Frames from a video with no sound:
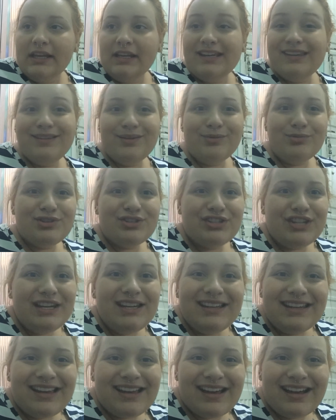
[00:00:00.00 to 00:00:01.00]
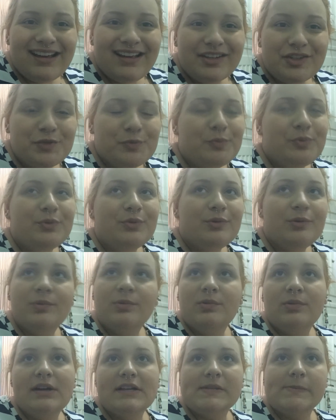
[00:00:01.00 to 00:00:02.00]
E não tinha,
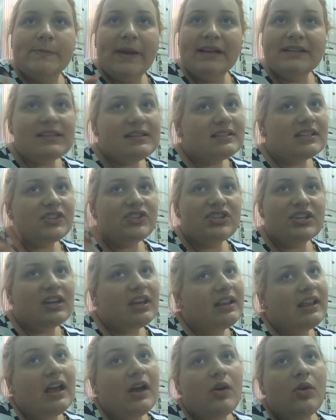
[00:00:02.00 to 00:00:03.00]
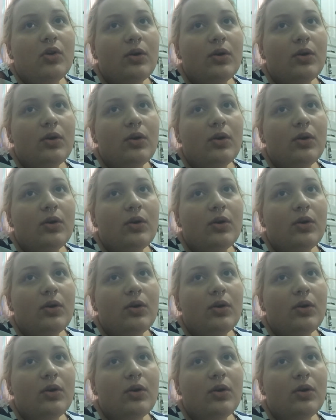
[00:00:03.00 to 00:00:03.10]
tipo, as bases que tinha lá,